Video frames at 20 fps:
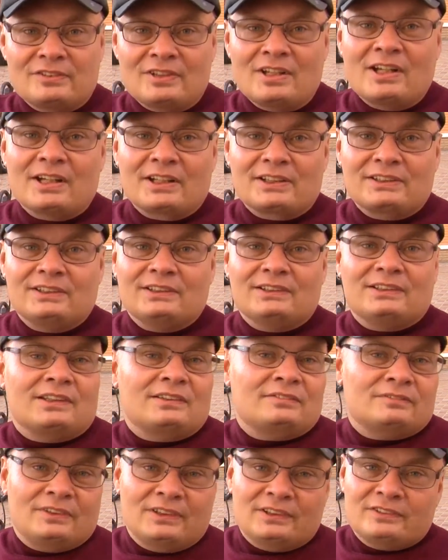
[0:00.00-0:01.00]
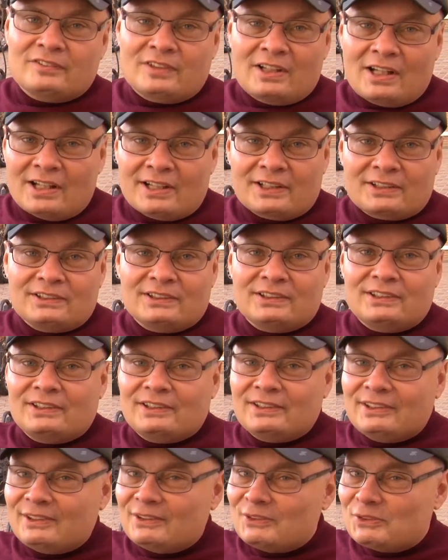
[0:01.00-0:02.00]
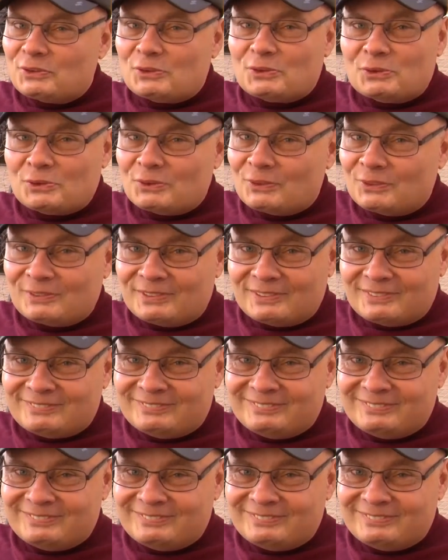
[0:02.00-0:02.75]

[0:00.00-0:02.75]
в нарды там или в карты или еще что-то.